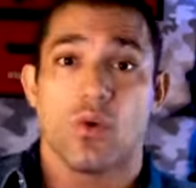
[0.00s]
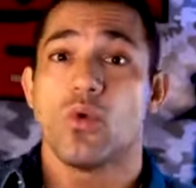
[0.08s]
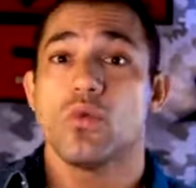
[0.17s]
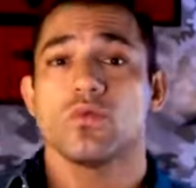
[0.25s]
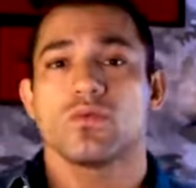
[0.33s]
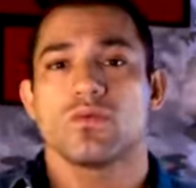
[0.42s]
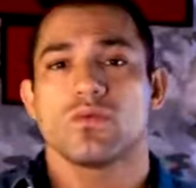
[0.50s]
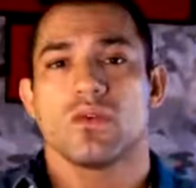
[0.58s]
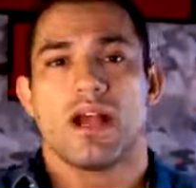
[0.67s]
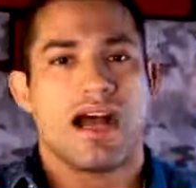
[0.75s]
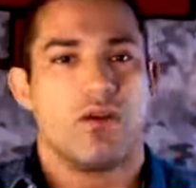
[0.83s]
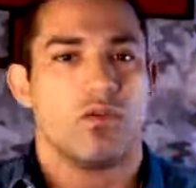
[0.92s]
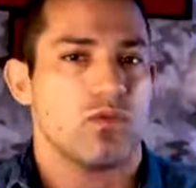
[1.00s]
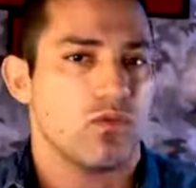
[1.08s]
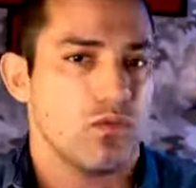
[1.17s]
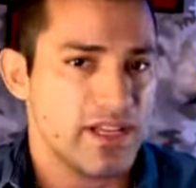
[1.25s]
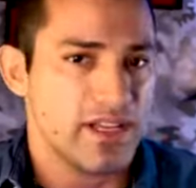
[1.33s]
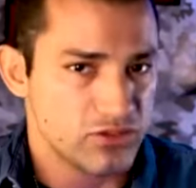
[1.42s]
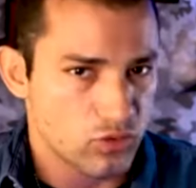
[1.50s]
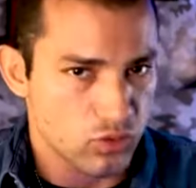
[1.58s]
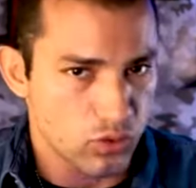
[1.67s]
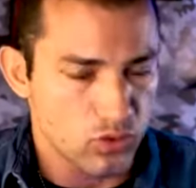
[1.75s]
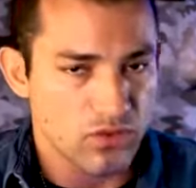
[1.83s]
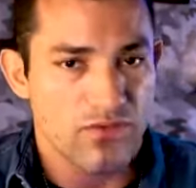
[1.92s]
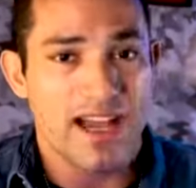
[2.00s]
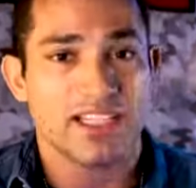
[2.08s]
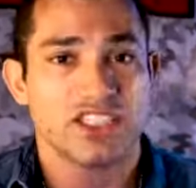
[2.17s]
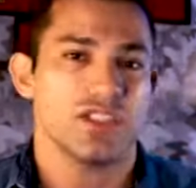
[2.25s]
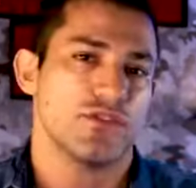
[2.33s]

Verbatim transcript: Um carro escuro vai